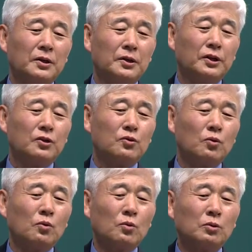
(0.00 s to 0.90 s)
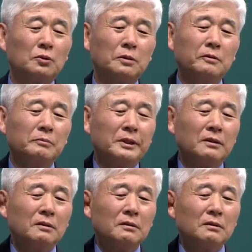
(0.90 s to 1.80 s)
이쪽으로
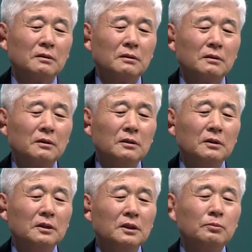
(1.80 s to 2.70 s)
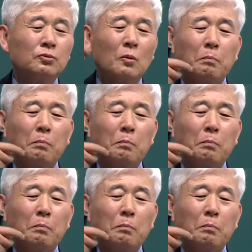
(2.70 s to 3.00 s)
들으면 입으로